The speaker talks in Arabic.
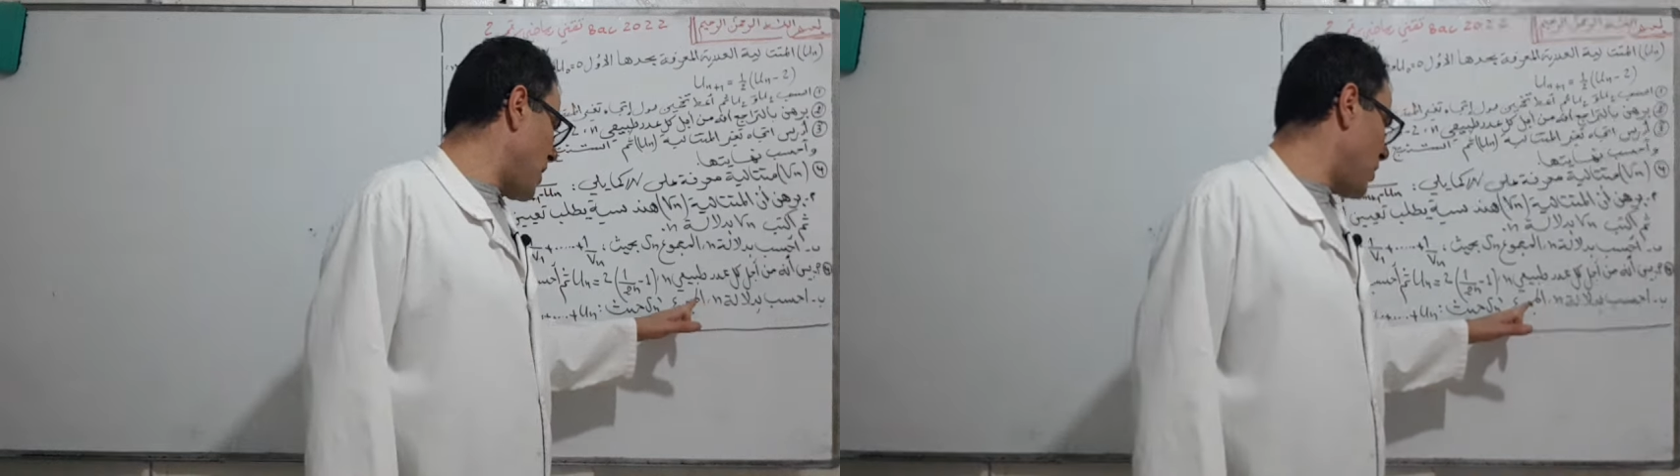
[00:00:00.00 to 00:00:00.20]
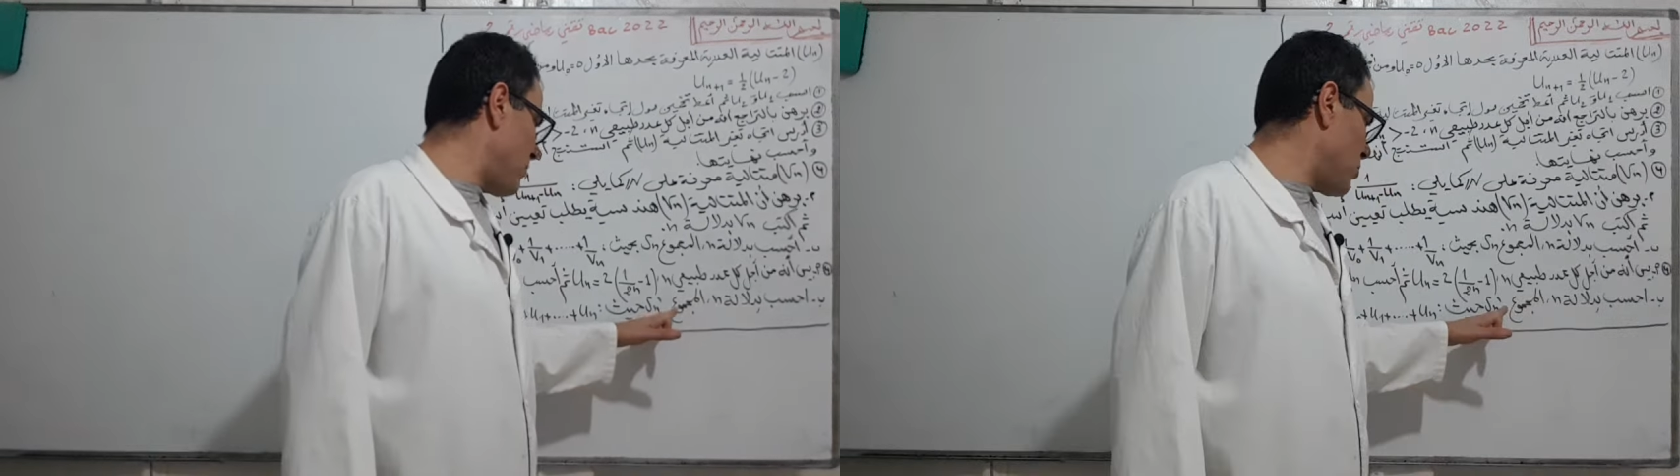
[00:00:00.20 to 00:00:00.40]

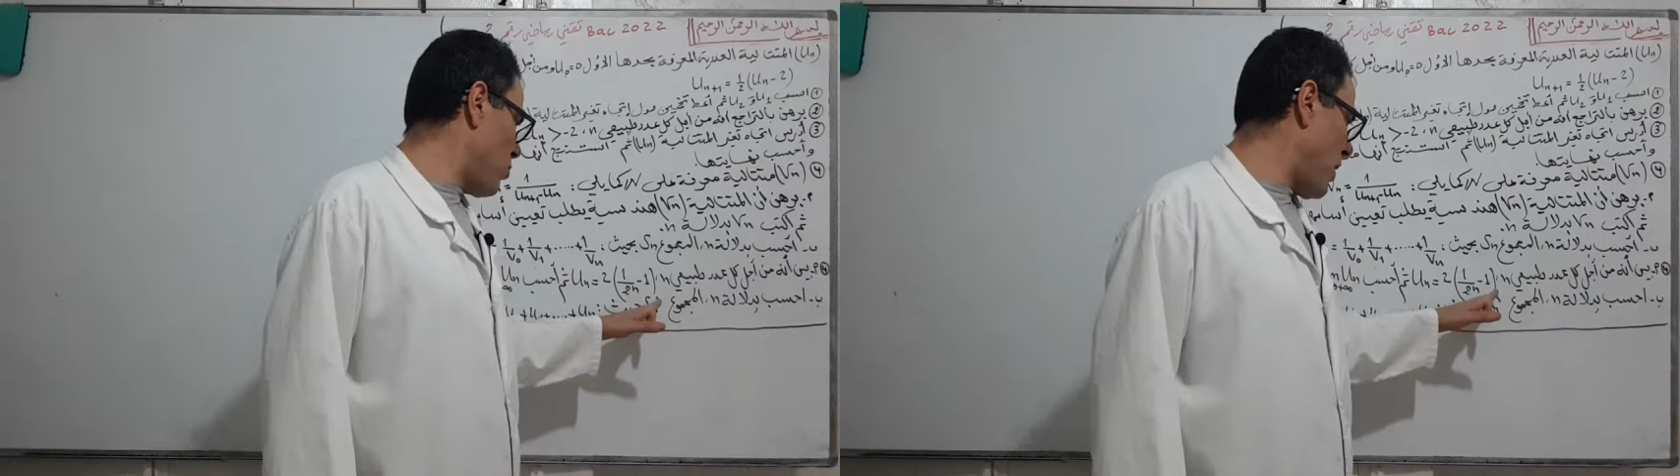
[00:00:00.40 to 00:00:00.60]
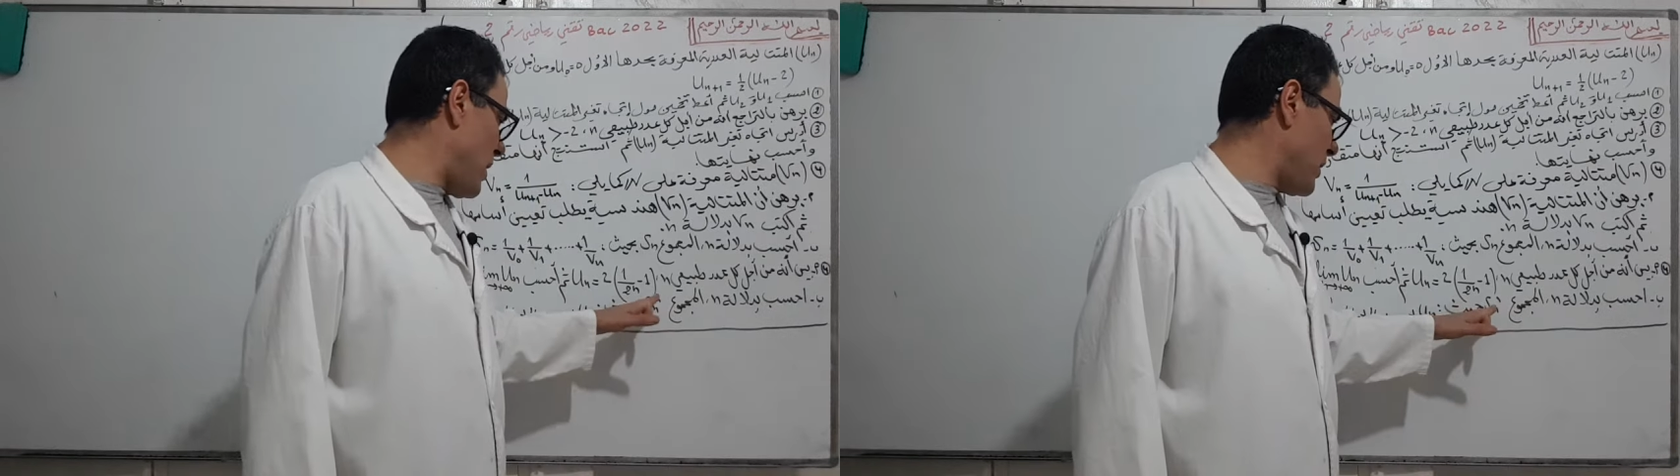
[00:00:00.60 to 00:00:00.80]
أن
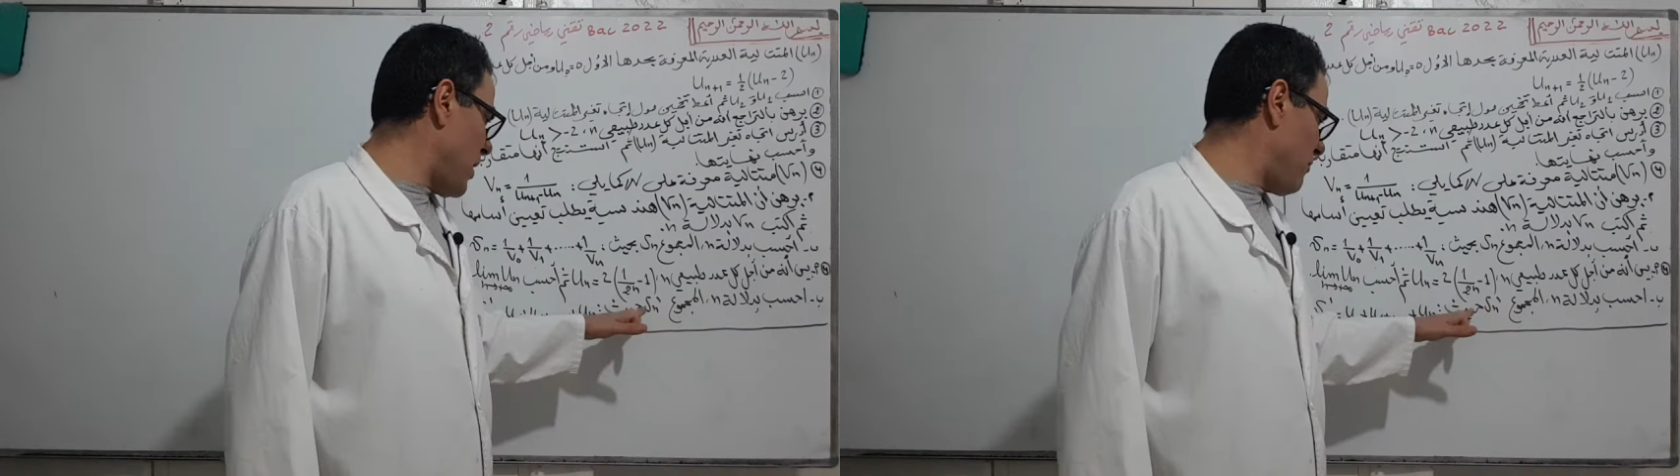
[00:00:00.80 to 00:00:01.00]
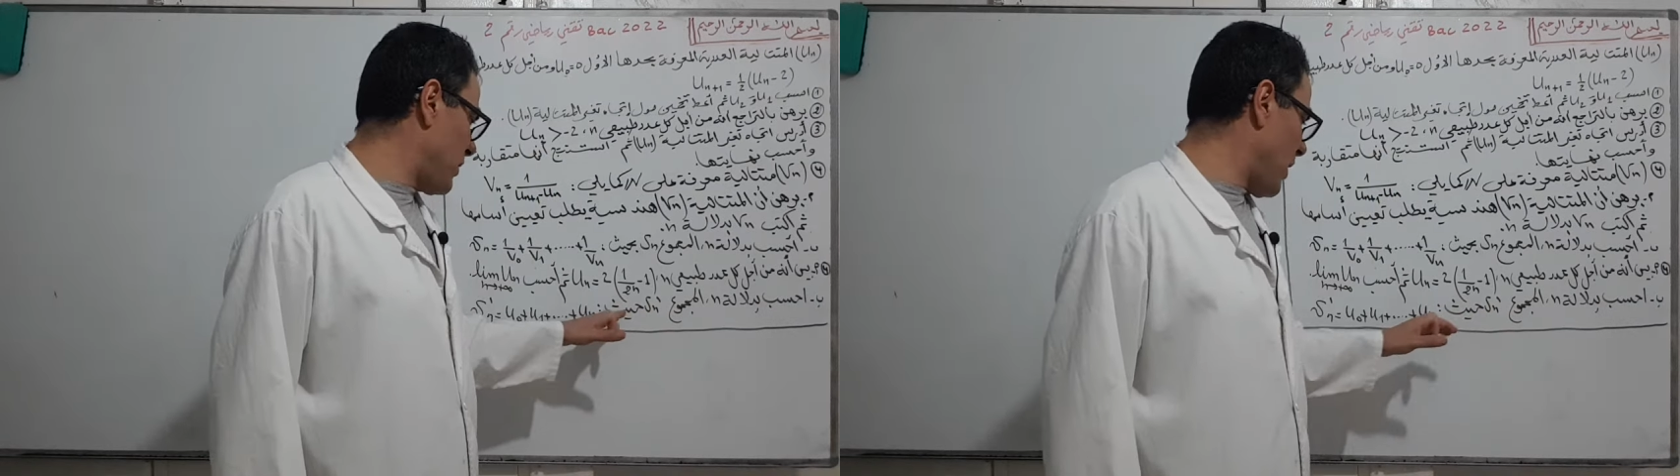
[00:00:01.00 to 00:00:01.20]
المجموع أس
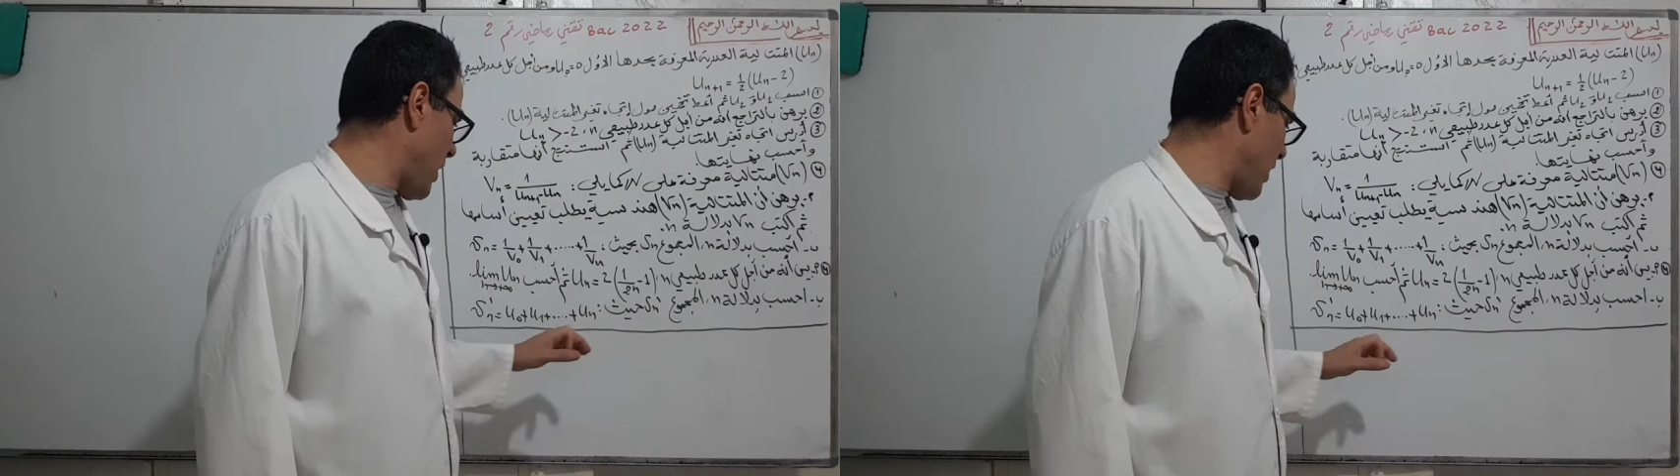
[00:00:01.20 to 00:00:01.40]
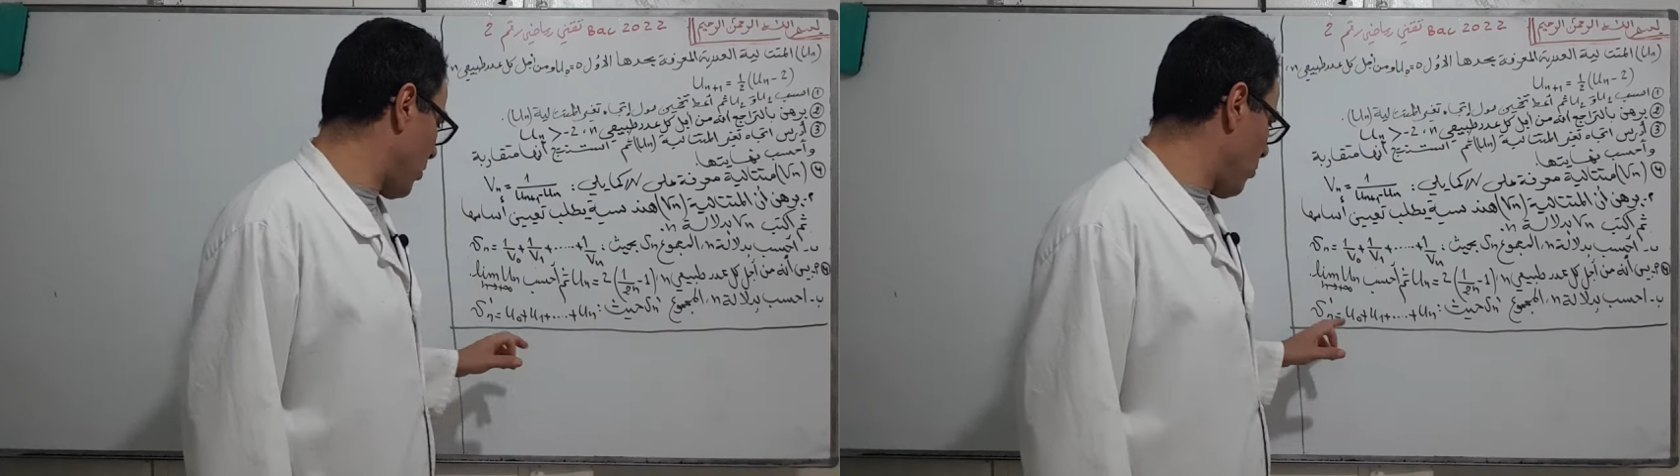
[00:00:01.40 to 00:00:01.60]
أن
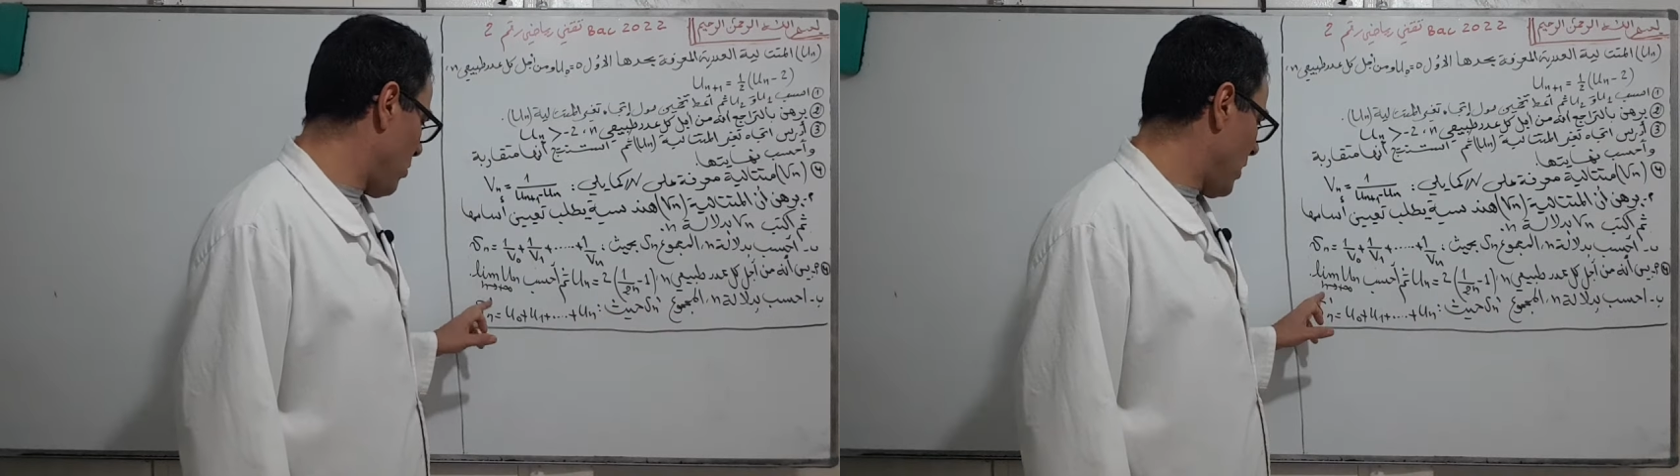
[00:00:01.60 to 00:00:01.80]
فتح حيث